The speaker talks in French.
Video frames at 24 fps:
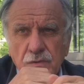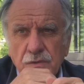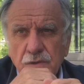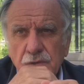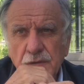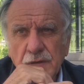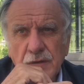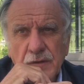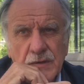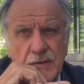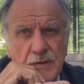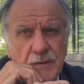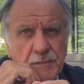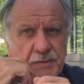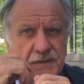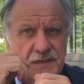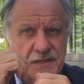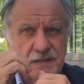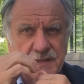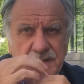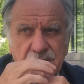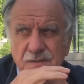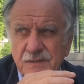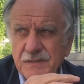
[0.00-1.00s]
euh, Les
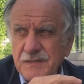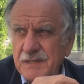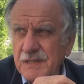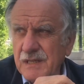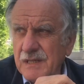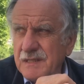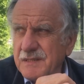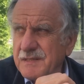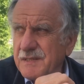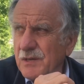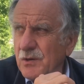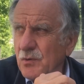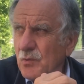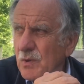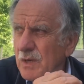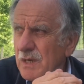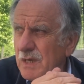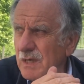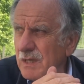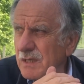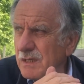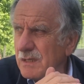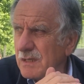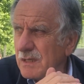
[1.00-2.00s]
présidentielles, c'est
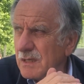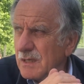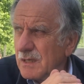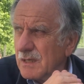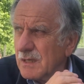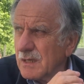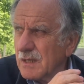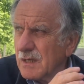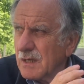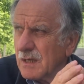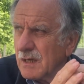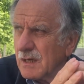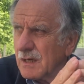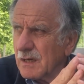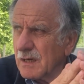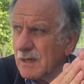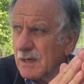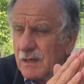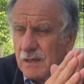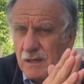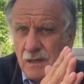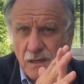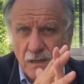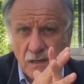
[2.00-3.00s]
loin.
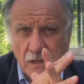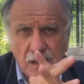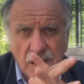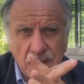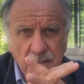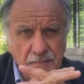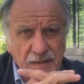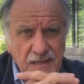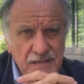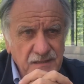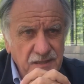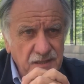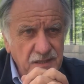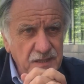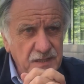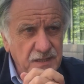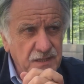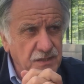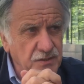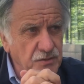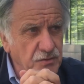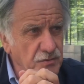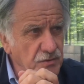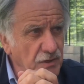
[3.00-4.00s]
Euh, la
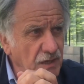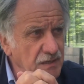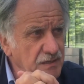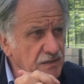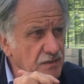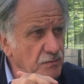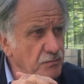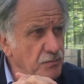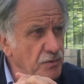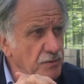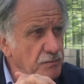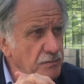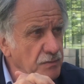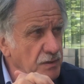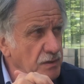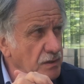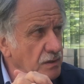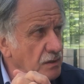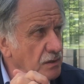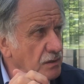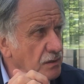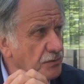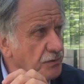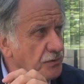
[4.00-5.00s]
matrice du
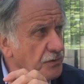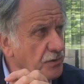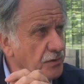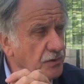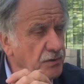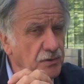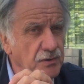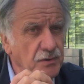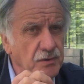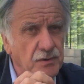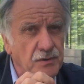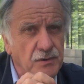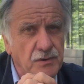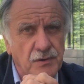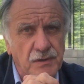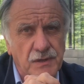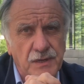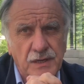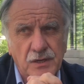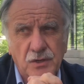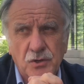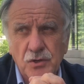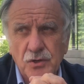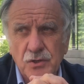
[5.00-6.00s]
rassemblement, de
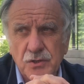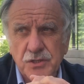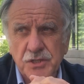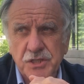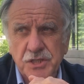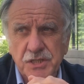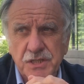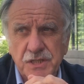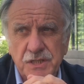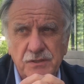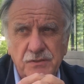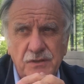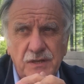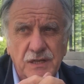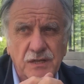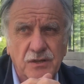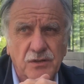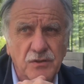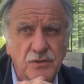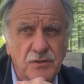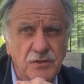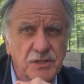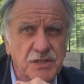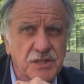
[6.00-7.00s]
l'écologie, de
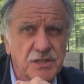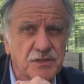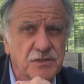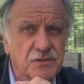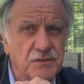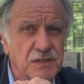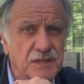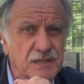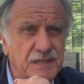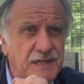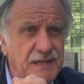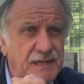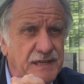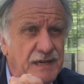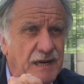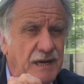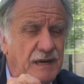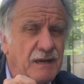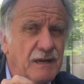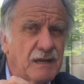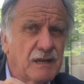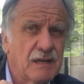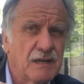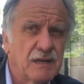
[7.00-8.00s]
l'écologie
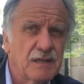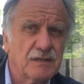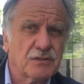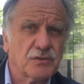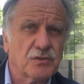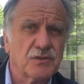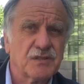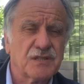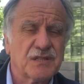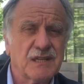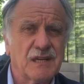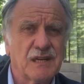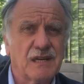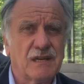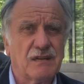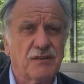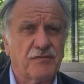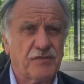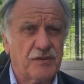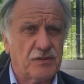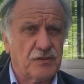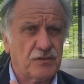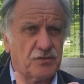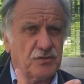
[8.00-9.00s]
solidaire et sociale,
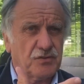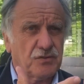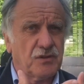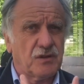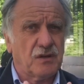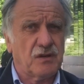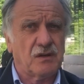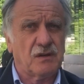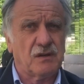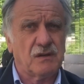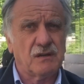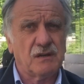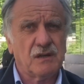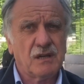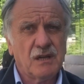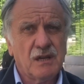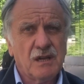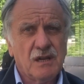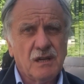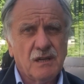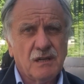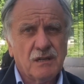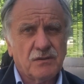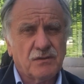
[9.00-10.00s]
enfin de, ce grand,
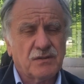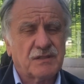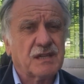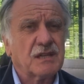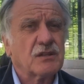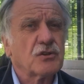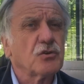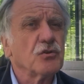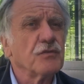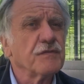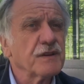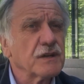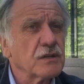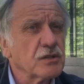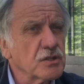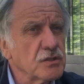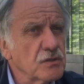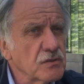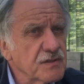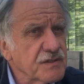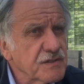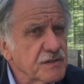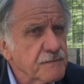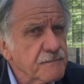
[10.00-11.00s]
de cette
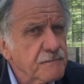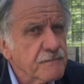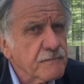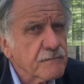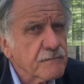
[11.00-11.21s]
convergence,